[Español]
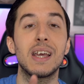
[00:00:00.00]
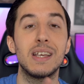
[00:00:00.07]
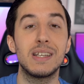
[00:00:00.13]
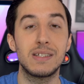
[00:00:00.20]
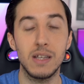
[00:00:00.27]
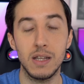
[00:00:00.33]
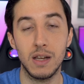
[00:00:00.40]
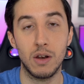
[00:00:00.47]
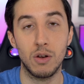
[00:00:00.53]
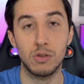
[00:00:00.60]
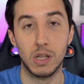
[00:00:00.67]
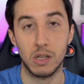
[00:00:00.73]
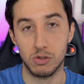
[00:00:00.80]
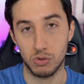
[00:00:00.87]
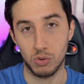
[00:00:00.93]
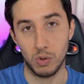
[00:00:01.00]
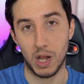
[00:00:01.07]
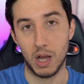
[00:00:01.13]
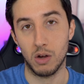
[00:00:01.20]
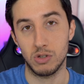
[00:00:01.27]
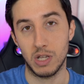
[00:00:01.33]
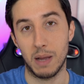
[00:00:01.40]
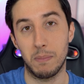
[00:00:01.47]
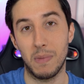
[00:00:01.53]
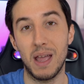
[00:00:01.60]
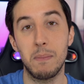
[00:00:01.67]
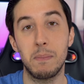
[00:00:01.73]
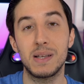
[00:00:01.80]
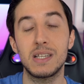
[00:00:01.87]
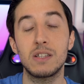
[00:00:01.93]
y sin nanotextura. O sea,
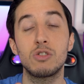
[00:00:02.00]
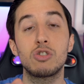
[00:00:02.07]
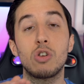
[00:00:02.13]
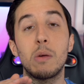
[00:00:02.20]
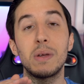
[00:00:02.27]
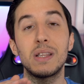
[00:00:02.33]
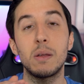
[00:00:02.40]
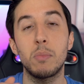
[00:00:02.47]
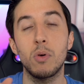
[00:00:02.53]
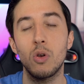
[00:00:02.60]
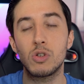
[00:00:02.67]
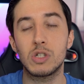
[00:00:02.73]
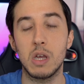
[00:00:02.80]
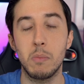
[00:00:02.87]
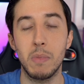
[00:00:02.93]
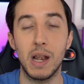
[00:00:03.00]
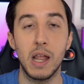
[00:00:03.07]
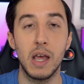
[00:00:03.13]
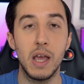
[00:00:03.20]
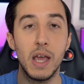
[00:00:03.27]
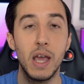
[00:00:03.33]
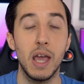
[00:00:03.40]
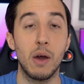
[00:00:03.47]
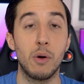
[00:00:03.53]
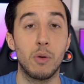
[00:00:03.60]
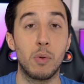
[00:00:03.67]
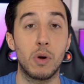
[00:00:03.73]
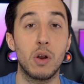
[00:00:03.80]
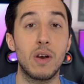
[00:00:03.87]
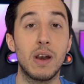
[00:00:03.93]
empezando solamente por los 6.000 euros,
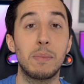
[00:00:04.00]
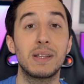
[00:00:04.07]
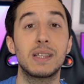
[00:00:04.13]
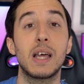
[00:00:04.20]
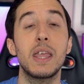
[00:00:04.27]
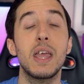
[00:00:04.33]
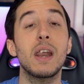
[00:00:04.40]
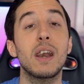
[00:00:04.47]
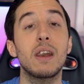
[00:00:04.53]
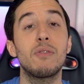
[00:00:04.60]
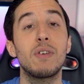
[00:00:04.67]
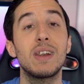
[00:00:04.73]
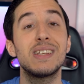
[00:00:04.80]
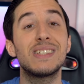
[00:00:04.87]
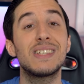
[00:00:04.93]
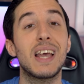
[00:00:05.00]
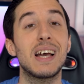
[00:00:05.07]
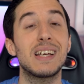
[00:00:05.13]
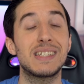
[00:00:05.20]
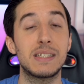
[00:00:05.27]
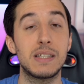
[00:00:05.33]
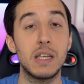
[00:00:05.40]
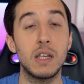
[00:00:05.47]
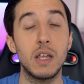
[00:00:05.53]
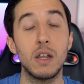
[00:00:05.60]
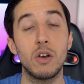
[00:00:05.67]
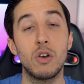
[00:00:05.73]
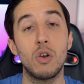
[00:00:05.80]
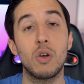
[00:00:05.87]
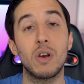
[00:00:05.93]
porque era una pantalla referencia cine,
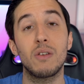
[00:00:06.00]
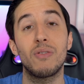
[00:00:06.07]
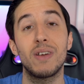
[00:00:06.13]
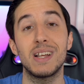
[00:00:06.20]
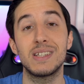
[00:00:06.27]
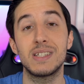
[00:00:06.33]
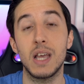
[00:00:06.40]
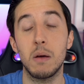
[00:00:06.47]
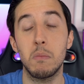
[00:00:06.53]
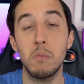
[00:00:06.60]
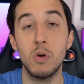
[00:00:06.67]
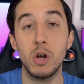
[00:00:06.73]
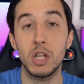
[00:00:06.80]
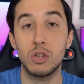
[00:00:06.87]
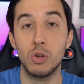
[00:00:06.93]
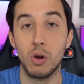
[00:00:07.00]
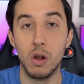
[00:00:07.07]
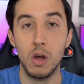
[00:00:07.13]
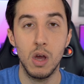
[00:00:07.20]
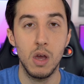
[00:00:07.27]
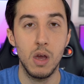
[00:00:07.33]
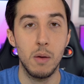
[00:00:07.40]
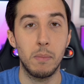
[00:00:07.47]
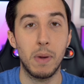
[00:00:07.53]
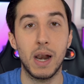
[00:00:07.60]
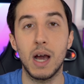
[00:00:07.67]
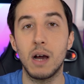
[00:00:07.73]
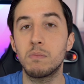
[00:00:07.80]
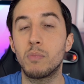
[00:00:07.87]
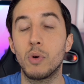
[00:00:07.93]
no referencia monitor
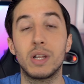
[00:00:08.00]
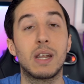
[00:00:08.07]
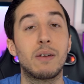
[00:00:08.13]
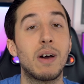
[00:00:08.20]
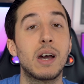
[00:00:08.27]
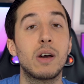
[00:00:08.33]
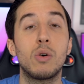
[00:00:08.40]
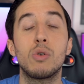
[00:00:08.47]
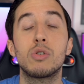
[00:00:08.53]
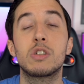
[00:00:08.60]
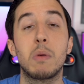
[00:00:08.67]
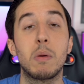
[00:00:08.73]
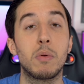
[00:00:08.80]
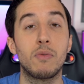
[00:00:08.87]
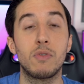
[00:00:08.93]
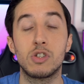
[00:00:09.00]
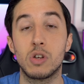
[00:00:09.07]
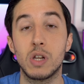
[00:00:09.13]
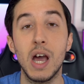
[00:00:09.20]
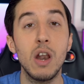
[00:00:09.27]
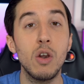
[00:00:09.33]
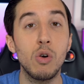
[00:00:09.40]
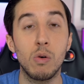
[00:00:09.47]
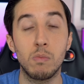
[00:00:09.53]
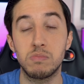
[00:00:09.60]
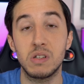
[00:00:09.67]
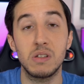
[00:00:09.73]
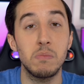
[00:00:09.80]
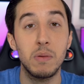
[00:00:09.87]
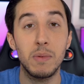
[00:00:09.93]
para pues trabajo semiprofesional o
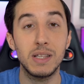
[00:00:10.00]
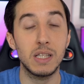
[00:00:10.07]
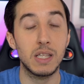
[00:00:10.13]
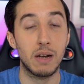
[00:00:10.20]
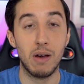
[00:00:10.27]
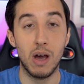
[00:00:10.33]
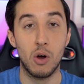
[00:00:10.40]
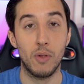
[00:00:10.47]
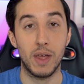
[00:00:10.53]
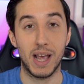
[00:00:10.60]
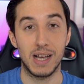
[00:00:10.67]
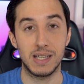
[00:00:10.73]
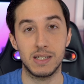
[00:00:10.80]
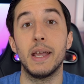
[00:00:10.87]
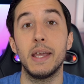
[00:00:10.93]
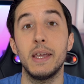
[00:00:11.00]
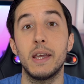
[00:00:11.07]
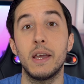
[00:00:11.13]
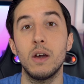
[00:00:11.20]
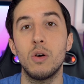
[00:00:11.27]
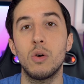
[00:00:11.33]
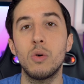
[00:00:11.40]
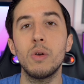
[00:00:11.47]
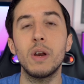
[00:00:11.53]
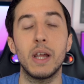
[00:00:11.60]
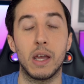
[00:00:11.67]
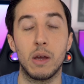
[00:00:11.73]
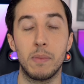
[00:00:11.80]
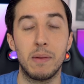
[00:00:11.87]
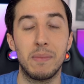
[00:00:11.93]
simplemente trabajo de casa. ¿Y qué ocurre?
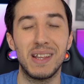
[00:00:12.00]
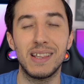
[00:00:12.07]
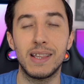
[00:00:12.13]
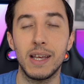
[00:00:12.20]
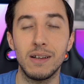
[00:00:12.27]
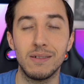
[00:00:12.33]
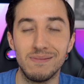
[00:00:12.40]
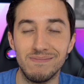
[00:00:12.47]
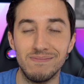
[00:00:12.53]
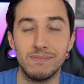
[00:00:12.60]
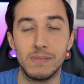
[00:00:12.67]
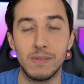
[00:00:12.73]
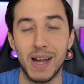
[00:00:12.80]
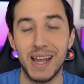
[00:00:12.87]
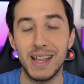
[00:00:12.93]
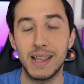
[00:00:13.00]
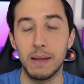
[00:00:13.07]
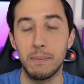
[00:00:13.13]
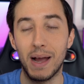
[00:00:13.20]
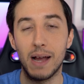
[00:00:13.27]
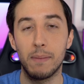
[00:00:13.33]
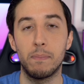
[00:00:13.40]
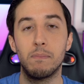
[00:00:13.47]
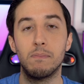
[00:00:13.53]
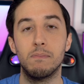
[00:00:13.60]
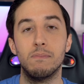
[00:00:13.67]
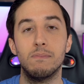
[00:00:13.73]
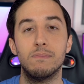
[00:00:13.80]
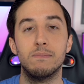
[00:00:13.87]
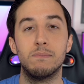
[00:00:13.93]
Que obviamente mm, gente más
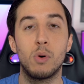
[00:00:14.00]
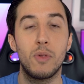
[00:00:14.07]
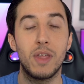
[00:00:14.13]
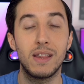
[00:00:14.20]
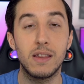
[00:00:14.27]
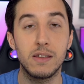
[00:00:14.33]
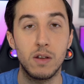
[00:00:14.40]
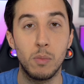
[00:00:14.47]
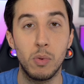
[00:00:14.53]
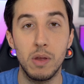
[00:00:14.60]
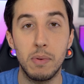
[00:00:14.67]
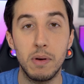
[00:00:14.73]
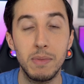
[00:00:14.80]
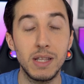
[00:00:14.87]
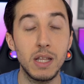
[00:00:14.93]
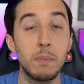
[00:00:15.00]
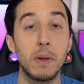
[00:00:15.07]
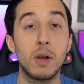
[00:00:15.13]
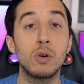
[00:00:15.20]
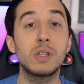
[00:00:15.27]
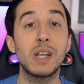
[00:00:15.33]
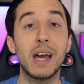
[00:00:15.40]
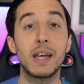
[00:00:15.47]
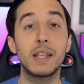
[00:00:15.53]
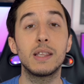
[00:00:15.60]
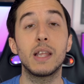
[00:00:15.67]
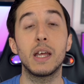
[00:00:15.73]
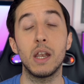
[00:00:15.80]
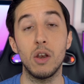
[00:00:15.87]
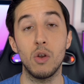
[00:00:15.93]
mm, pudiente se lo puede permitir, pero otra
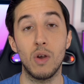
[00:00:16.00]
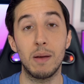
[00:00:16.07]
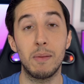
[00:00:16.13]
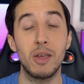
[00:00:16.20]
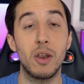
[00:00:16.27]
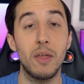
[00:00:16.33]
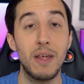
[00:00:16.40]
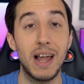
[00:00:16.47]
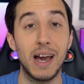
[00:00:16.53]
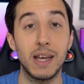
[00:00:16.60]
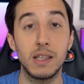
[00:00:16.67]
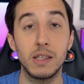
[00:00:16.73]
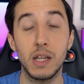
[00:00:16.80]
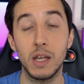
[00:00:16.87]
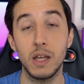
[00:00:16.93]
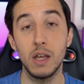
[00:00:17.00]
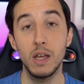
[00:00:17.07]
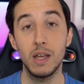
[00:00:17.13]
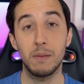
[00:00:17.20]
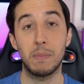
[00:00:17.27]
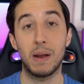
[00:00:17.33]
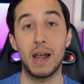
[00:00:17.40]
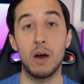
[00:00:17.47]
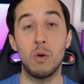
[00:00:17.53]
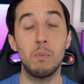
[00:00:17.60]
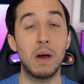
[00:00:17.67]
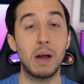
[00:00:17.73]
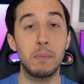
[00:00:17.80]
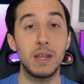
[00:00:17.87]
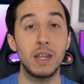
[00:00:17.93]
gente no. La mayoría de la gente para un
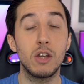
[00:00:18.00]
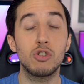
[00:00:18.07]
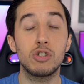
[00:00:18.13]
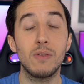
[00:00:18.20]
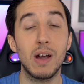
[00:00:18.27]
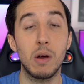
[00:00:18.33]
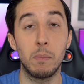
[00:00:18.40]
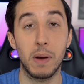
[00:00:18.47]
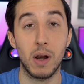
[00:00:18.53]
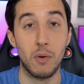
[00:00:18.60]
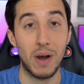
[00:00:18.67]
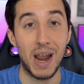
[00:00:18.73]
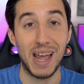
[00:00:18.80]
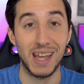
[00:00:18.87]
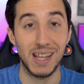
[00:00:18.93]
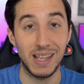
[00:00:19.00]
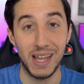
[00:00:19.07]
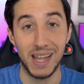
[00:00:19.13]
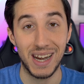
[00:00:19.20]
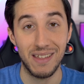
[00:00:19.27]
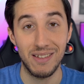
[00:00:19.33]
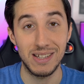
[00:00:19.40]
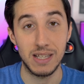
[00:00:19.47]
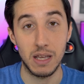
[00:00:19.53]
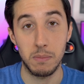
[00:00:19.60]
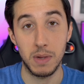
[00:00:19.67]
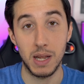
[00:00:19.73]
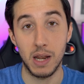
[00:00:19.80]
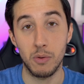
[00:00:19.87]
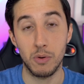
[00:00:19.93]
Mac mini no se va a comprar una XDR de
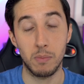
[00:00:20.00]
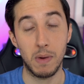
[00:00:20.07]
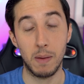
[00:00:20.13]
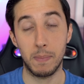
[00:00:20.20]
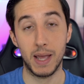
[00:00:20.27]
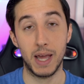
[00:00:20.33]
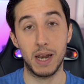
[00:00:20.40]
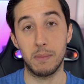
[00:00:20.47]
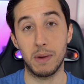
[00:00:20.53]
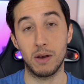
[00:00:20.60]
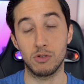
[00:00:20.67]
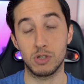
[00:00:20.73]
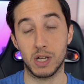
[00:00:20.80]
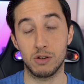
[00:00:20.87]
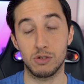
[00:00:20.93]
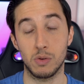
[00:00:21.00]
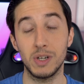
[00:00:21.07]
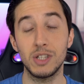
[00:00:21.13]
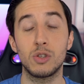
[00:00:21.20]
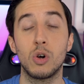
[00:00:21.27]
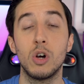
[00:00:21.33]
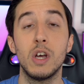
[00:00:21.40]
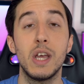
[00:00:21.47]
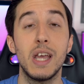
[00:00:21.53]
6.000 euros más peana, más no sé qué, no sé cuánto.